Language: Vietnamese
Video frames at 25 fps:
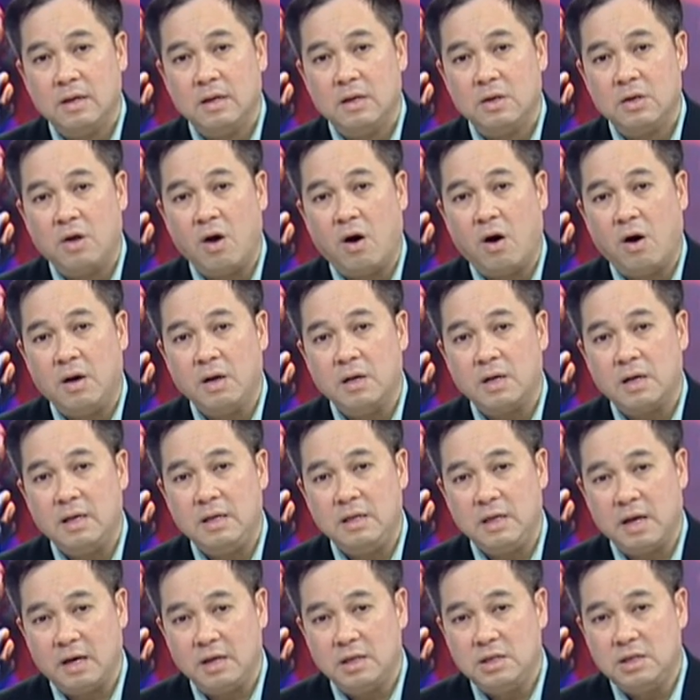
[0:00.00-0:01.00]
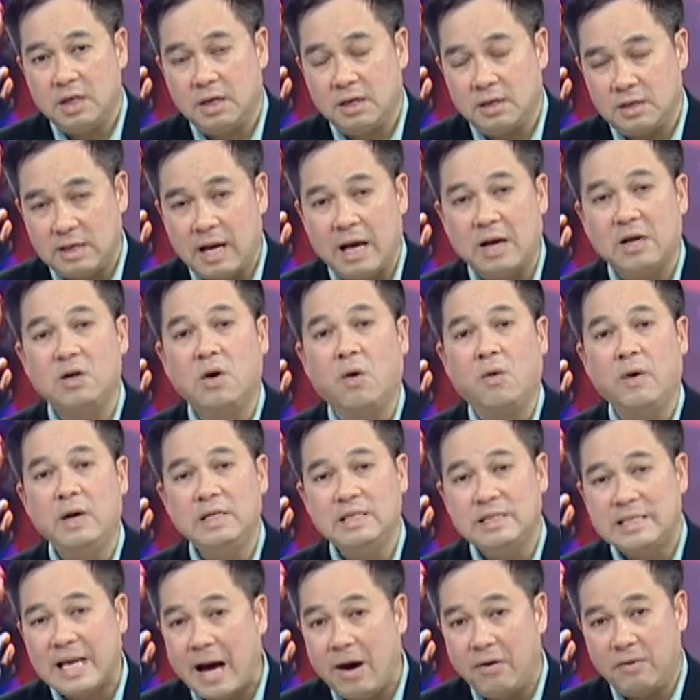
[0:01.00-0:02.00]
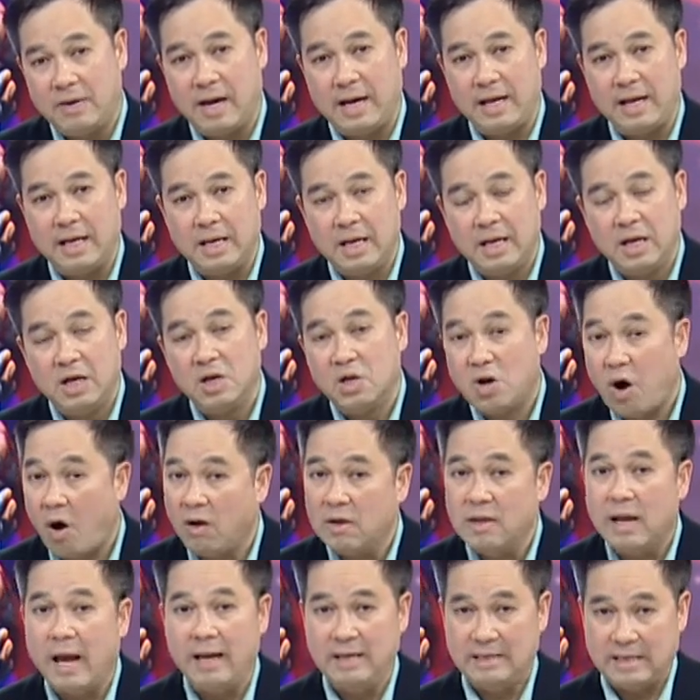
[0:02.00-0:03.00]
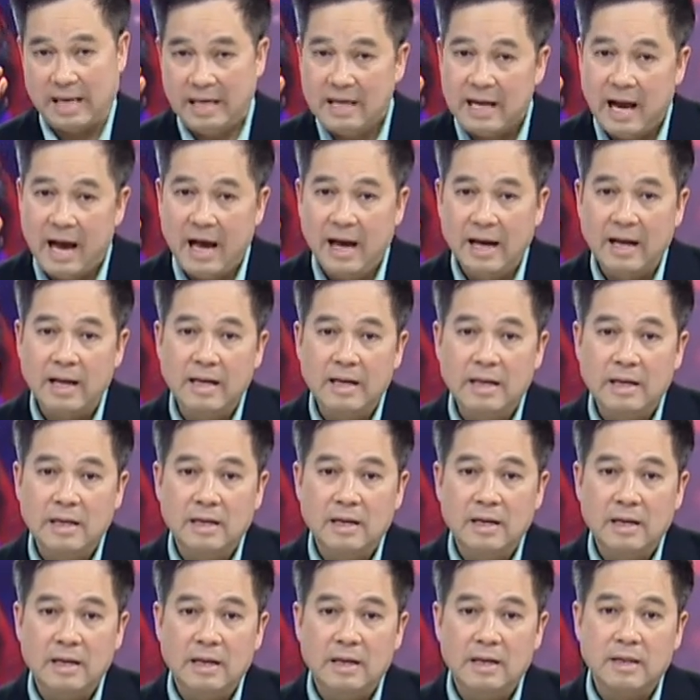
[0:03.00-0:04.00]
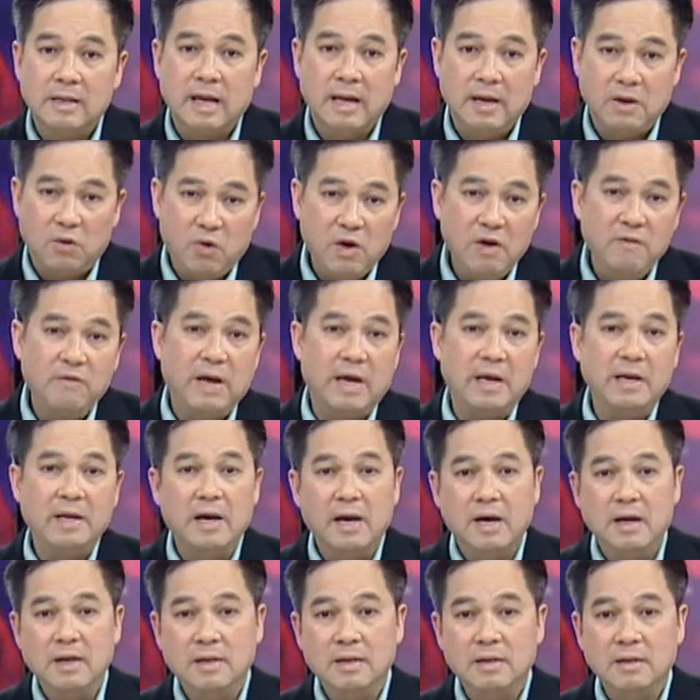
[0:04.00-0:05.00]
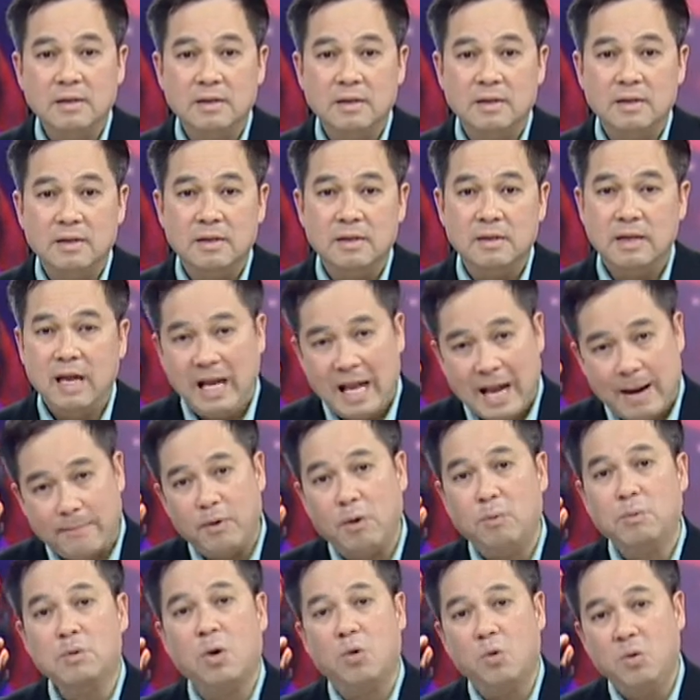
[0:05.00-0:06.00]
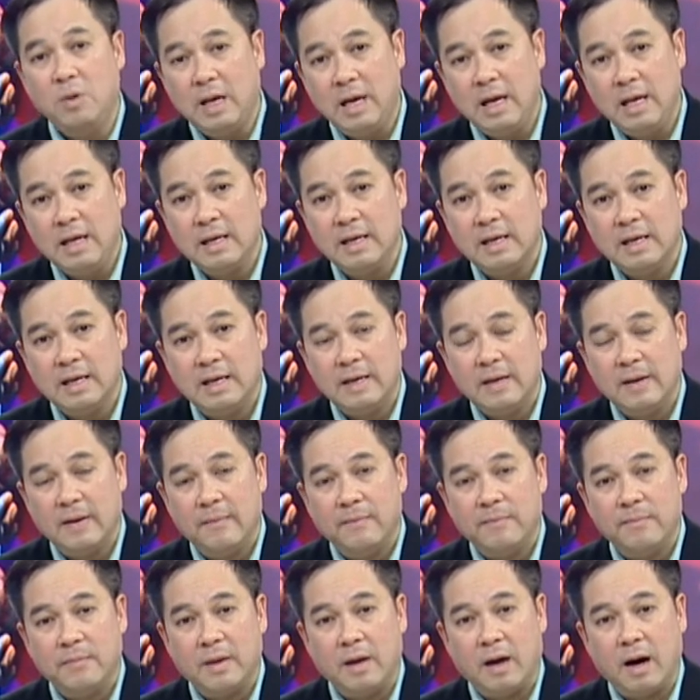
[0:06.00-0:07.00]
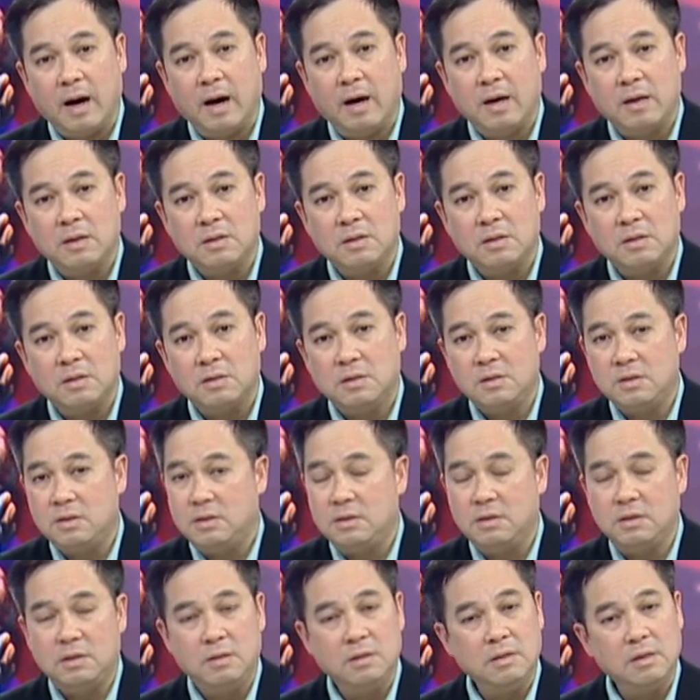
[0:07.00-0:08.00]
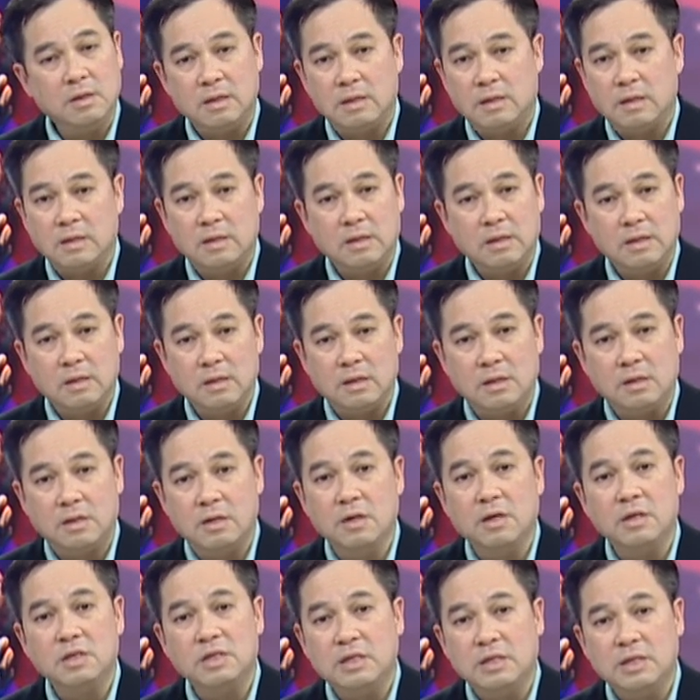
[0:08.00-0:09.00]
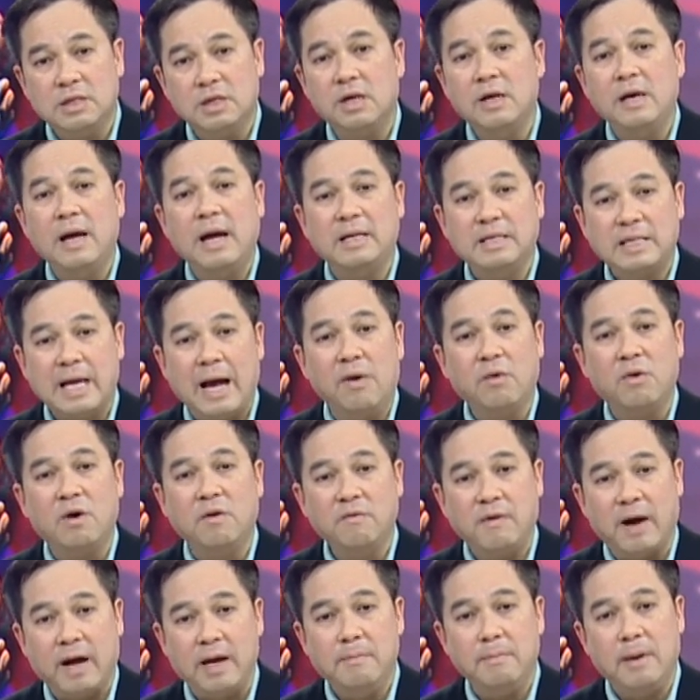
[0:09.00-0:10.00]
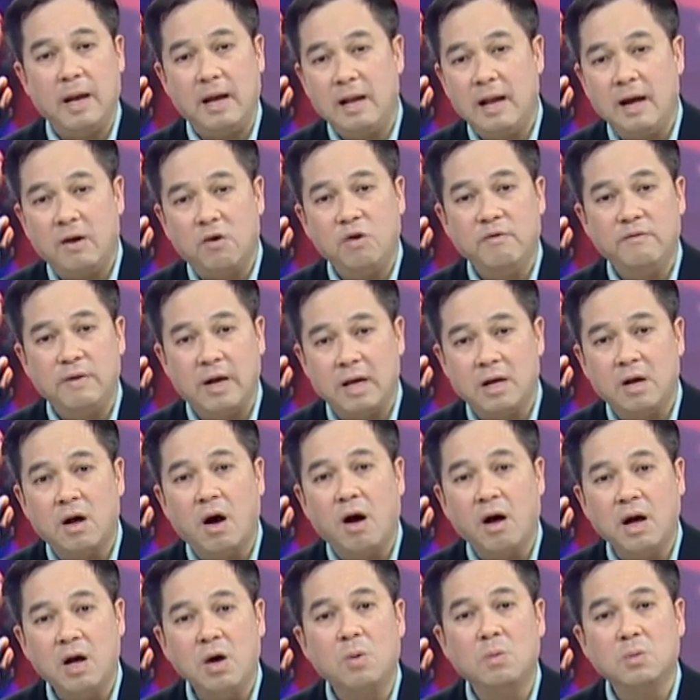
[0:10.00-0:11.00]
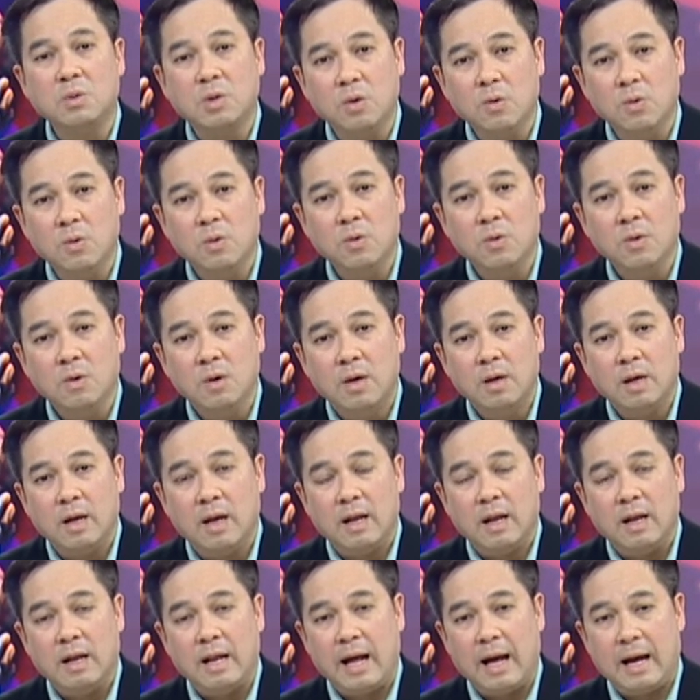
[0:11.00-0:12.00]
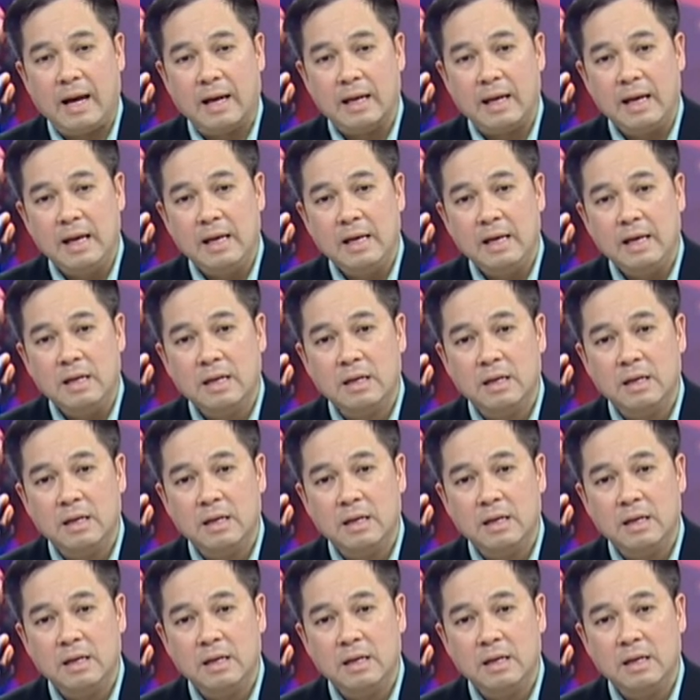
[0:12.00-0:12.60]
cho những sự rắc rối sau này có thể xảy ra thì quý vị nên đi làm hôn thú đi ờ, trước trước hay sau cũng vậy miễn là quý vị có cái hôn thú là cái